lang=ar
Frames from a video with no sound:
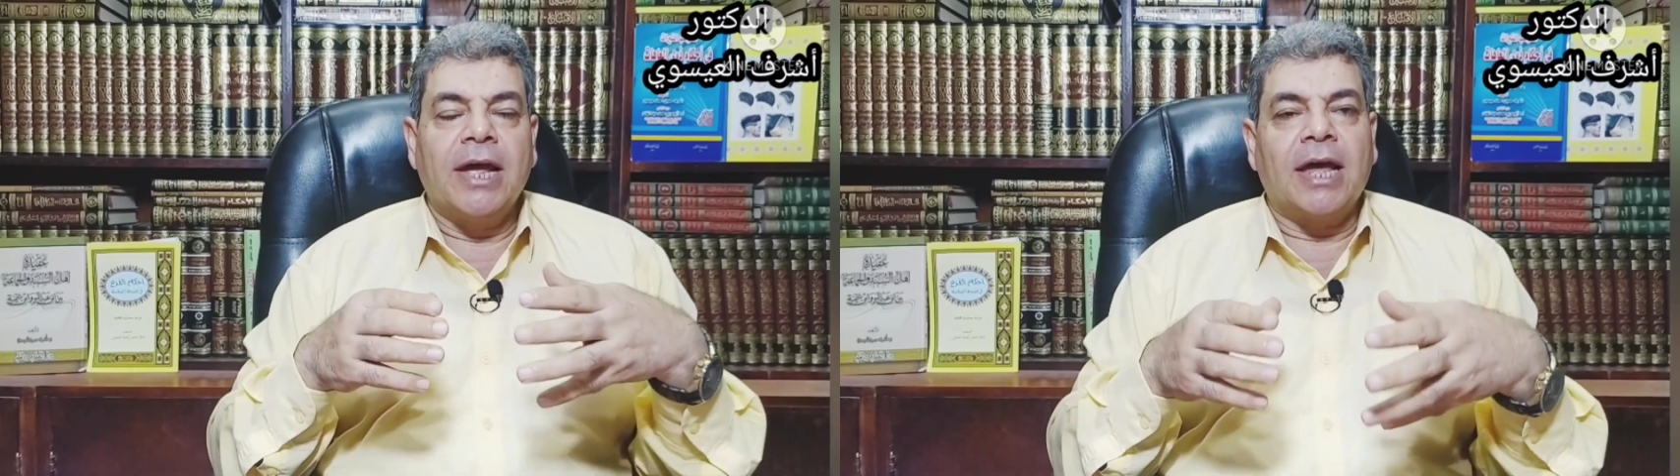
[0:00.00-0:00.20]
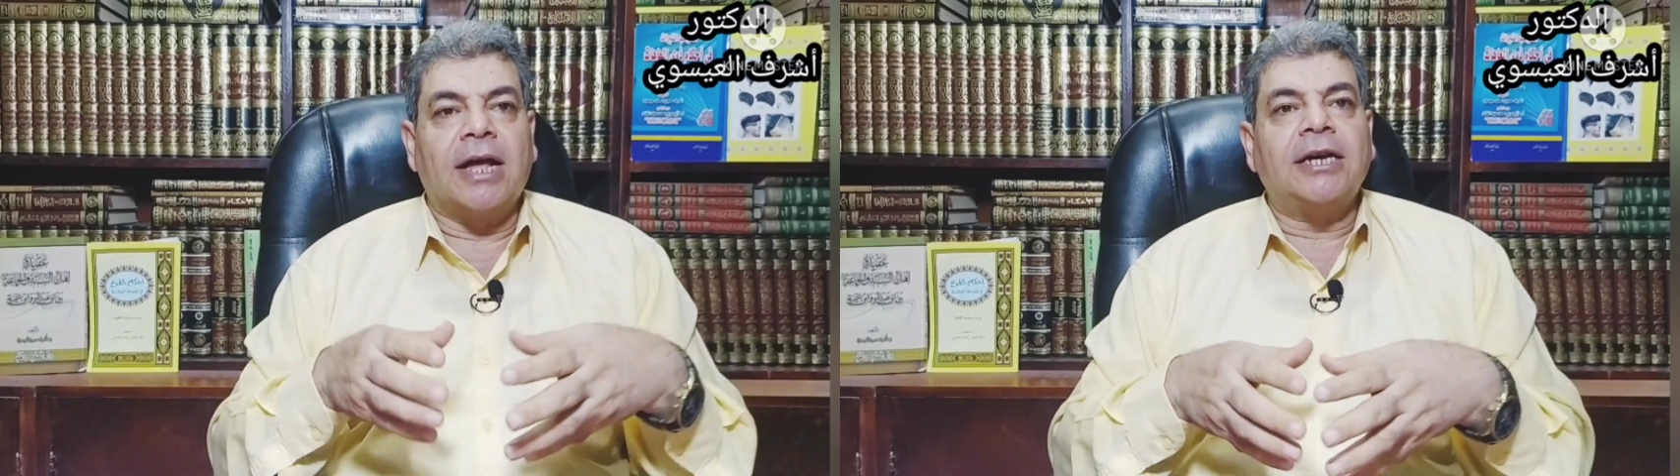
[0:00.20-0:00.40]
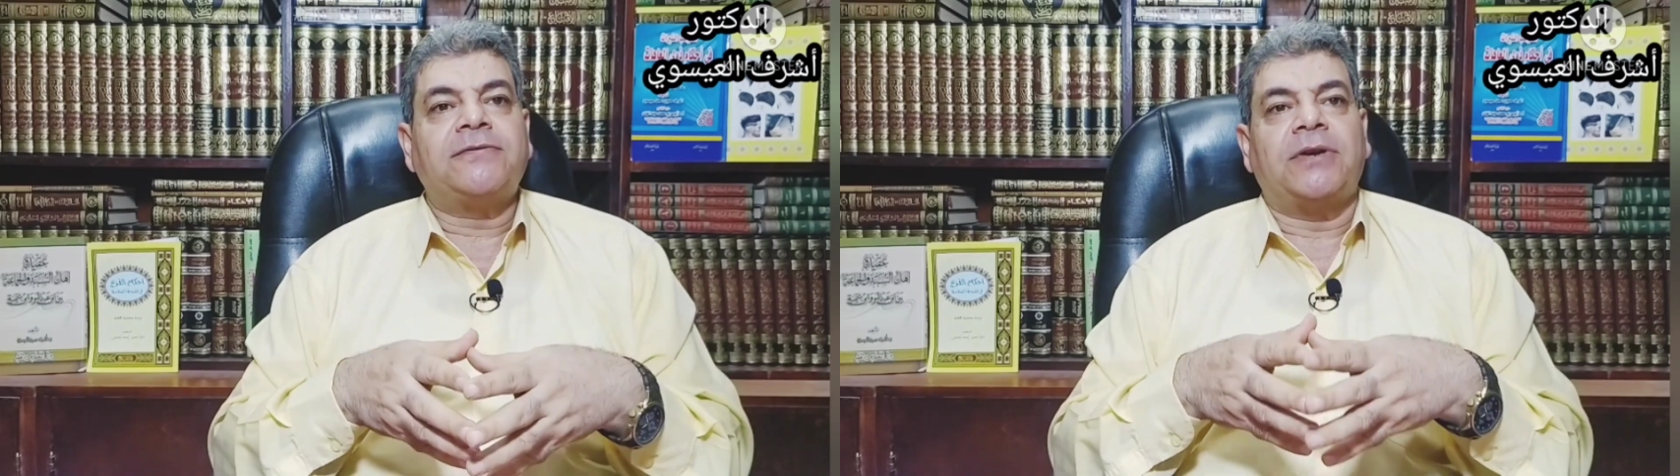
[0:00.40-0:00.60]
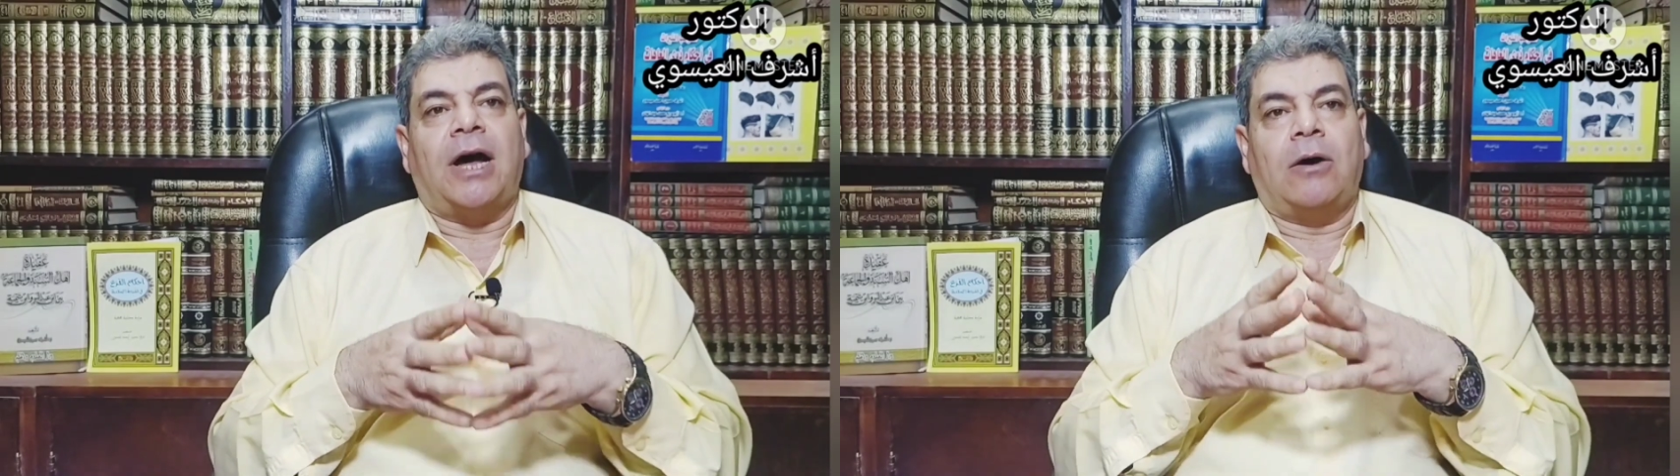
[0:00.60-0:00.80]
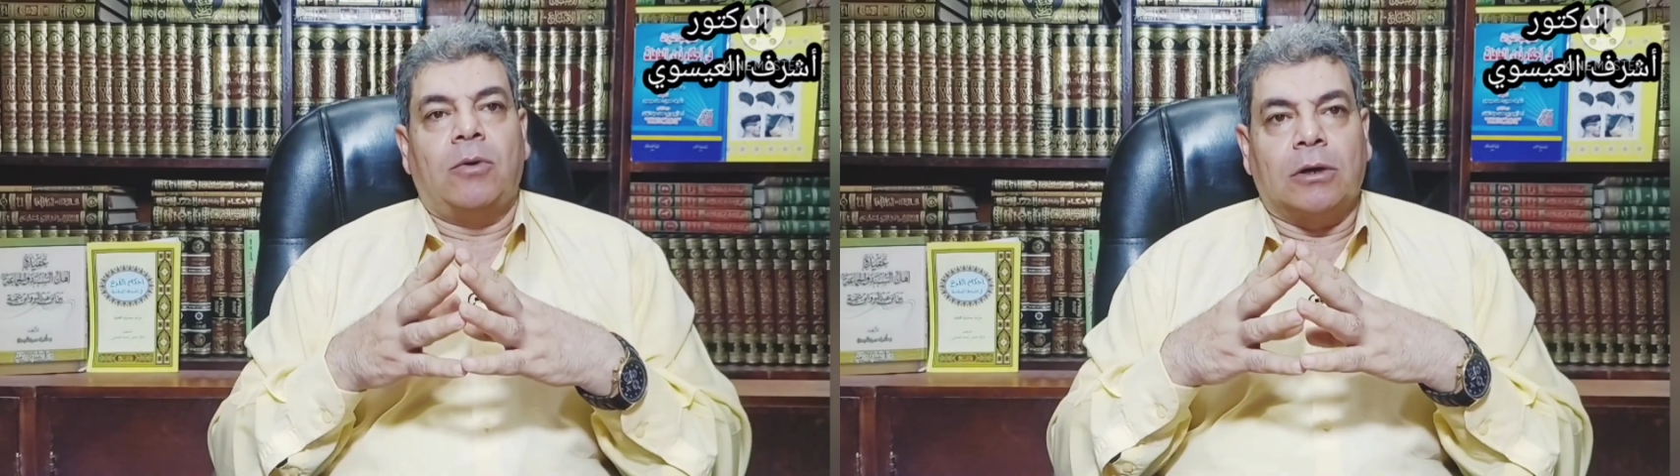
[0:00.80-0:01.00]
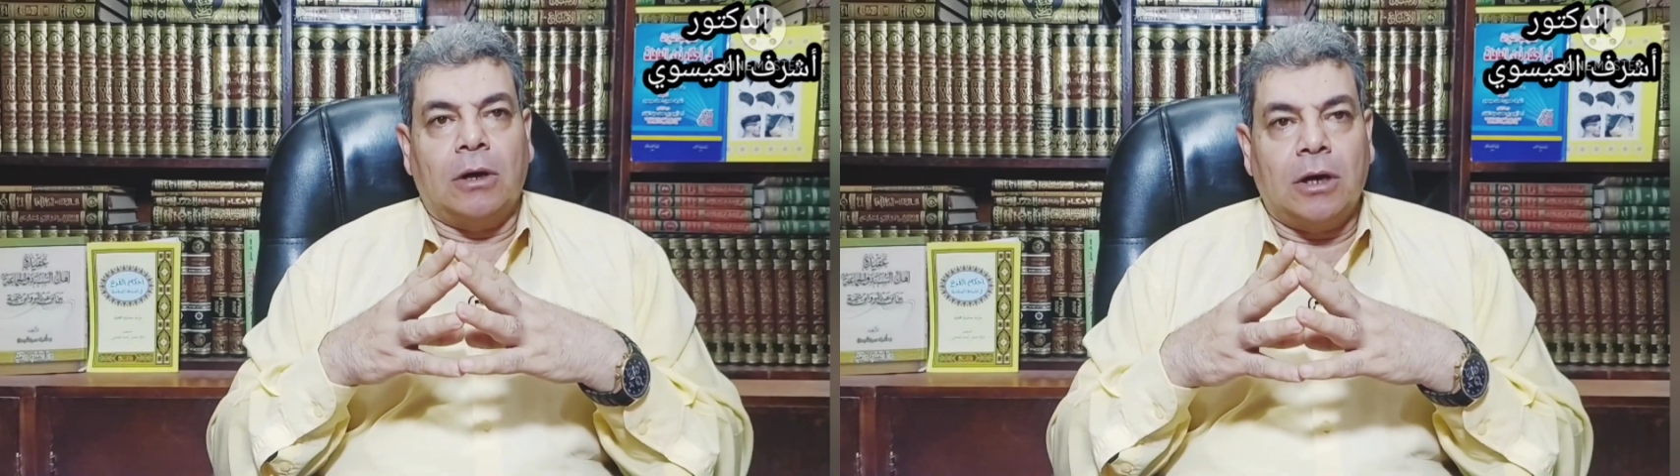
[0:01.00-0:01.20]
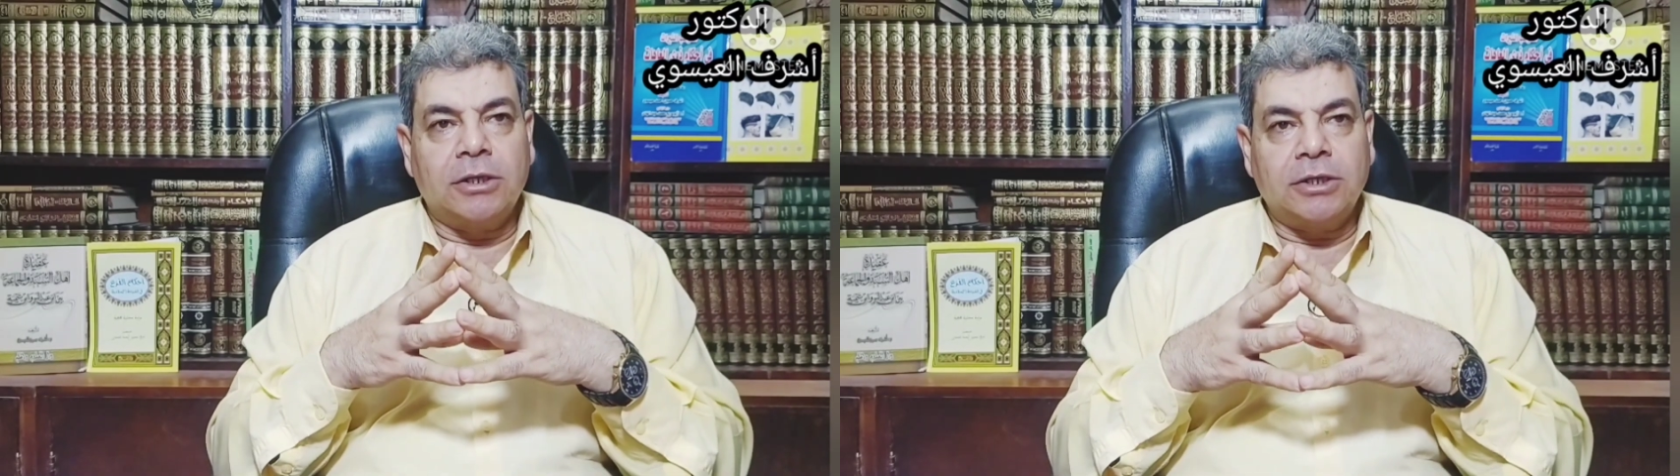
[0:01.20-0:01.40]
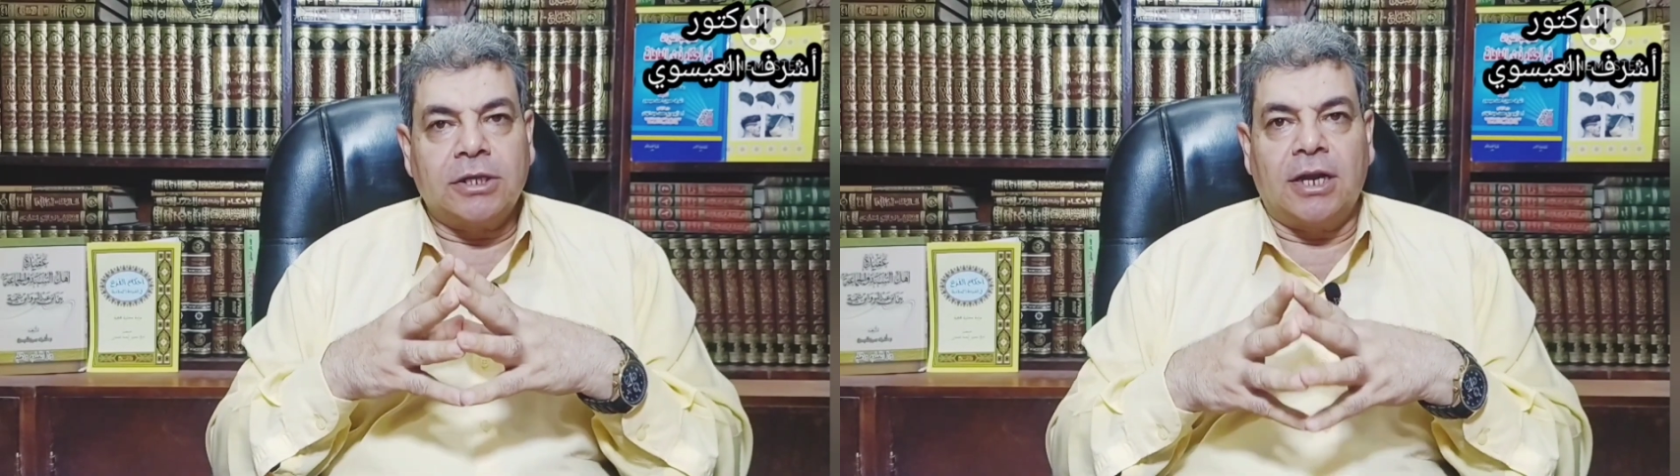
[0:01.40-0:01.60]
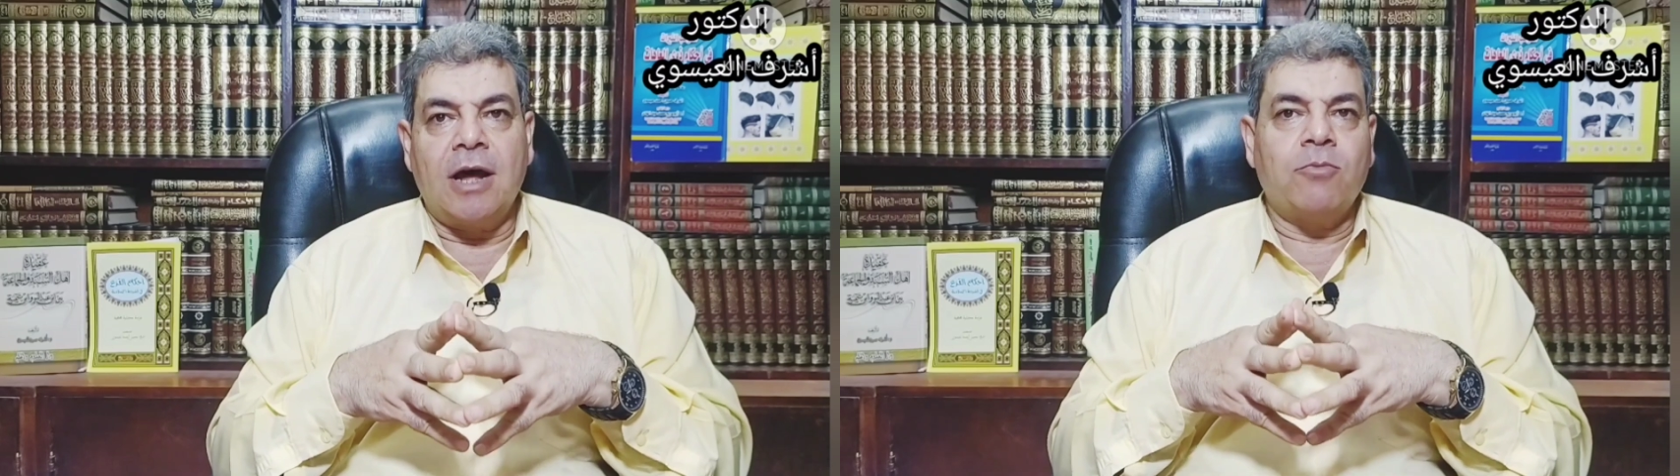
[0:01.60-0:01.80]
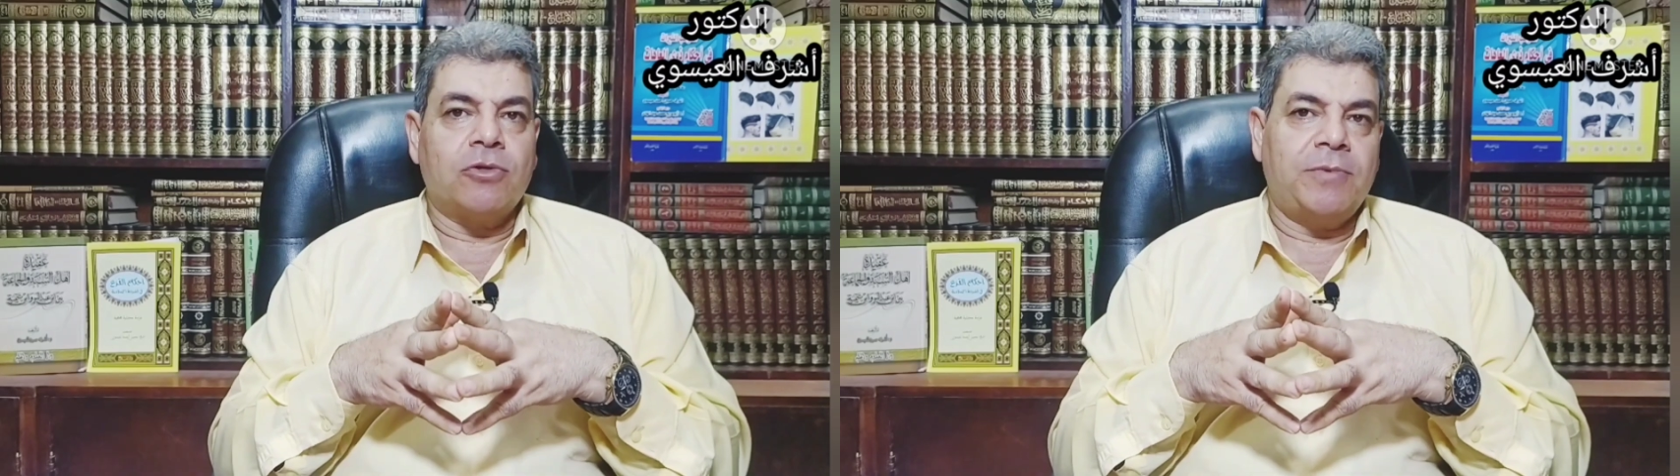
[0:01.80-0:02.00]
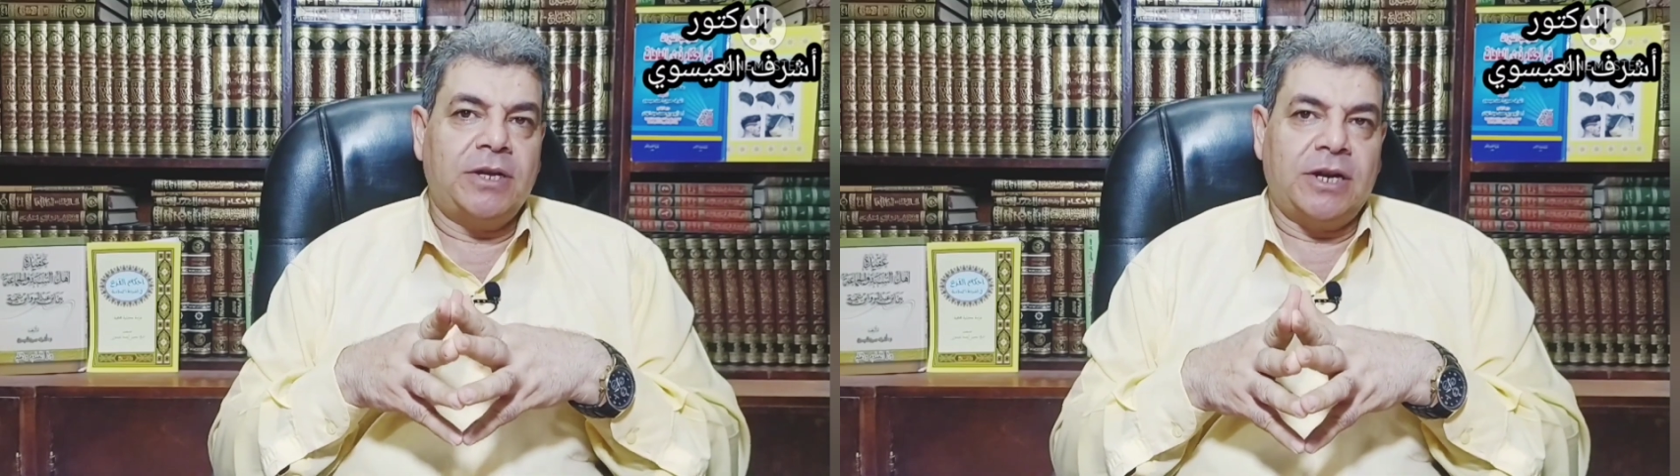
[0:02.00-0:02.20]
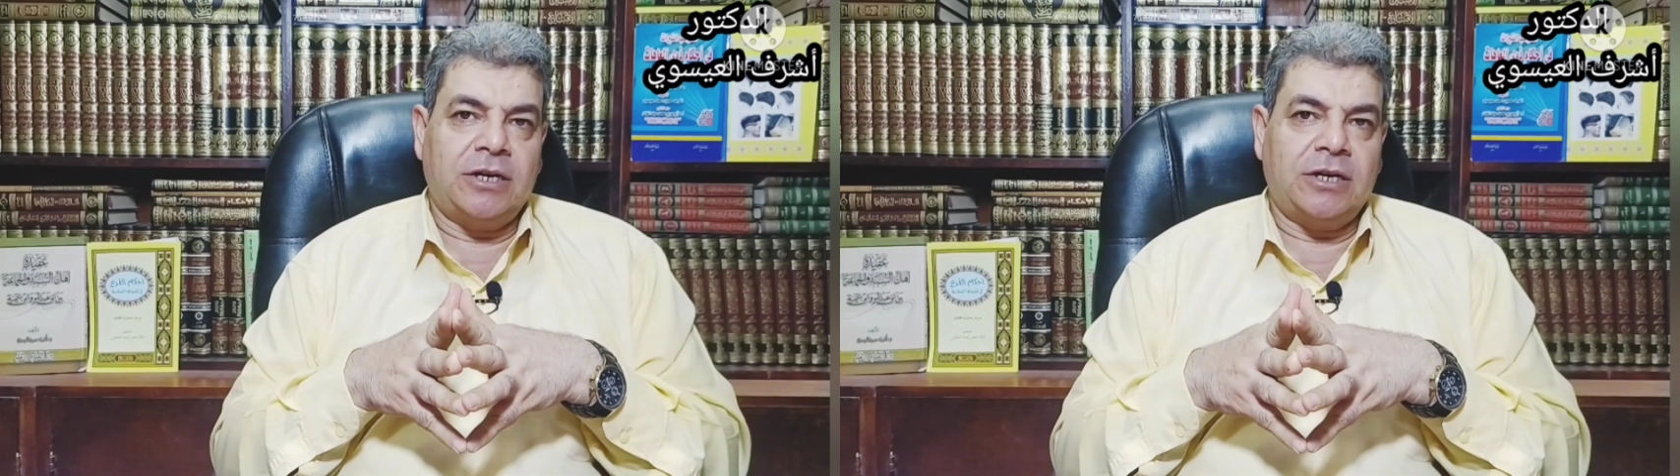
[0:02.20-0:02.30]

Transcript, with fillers: ككشف العورات التلامس بين